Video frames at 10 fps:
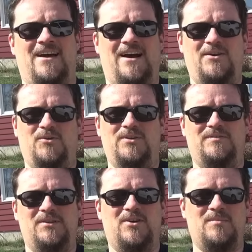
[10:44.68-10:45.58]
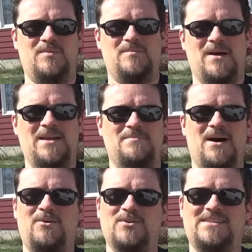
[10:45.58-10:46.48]
Hallo und willkommen in
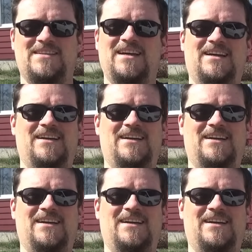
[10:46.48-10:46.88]
meinem Haus.